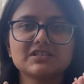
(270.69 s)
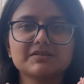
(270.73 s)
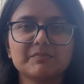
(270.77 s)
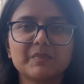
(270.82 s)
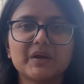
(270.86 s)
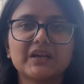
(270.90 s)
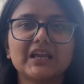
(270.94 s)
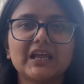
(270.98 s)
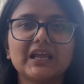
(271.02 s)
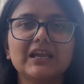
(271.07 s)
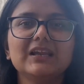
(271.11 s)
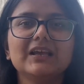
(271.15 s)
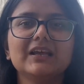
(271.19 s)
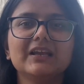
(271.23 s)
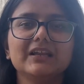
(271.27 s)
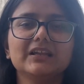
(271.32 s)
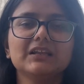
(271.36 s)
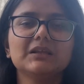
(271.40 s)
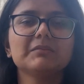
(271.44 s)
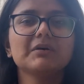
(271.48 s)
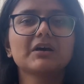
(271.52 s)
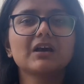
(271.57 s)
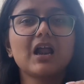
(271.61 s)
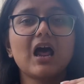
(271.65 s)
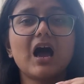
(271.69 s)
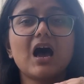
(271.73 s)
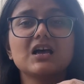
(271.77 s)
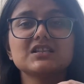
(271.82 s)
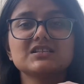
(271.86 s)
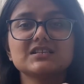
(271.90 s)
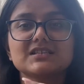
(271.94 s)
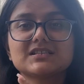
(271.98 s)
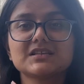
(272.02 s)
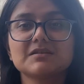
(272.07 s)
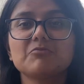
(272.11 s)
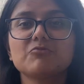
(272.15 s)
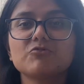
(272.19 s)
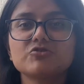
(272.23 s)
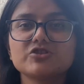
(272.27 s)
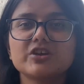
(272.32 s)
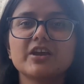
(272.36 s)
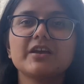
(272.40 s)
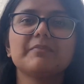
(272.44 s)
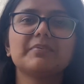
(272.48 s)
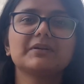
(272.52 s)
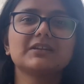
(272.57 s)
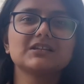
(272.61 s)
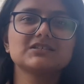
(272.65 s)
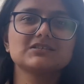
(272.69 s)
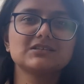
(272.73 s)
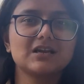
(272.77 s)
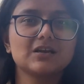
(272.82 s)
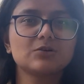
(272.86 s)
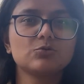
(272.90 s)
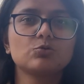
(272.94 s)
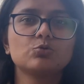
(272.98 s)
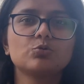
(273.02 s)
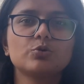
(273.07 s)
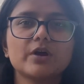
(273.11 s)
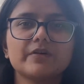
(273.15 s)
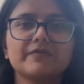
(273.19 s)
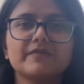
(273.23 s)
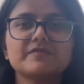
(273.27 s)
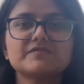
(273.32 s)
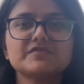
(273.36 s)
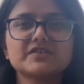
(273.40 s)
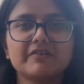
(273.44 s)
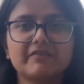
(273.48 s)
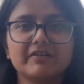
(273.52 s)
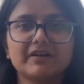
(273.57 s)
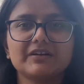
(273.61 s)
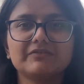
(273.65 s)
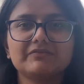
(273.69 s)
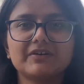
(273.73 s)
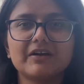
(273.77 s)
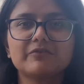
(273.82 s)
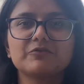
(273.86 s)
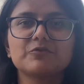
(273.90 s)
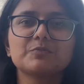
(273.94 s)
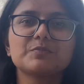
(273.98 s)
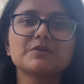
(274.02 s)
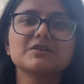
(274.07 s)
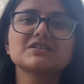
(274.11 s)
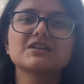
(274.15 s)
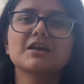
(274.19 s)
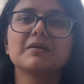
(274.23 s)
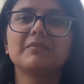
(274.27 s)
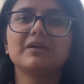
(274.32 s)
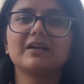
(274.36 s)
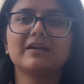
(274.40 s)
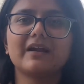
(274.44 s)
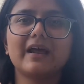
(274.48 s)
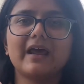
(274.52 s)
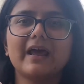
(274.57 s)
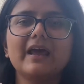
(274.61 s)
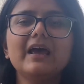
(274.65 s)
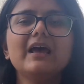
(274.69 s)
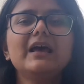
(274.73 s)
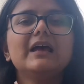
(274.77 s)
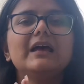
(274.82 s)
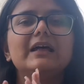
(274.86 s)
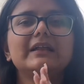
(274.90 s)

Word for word: से मैं नहीं ले रही थी मगर हाँ जैसे मुझे ये पता चला कुकू एफ एम सेवेंटी फाइव रुपीज का मिल रहा है